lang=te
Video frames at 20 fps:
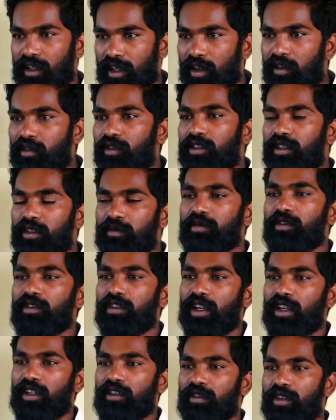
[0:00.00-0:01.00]
ఆ గుర్తింపు
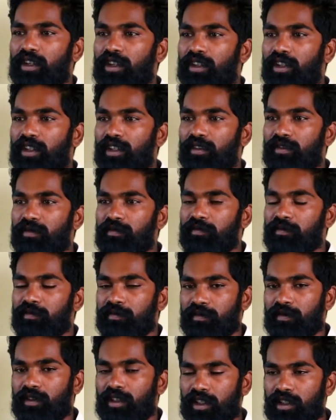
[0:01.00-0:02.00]
కూడా అటువంటిదే
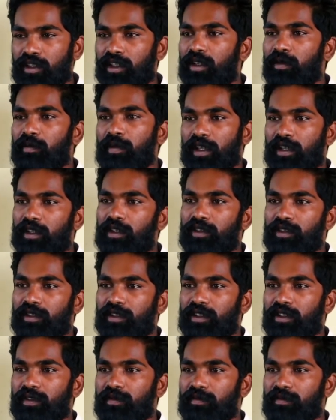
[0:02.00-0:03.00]
అందుకే పక్కకు
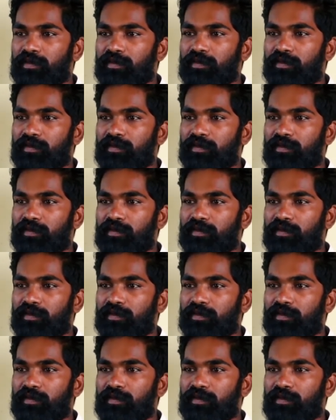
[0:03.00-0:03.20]
వచ్చింది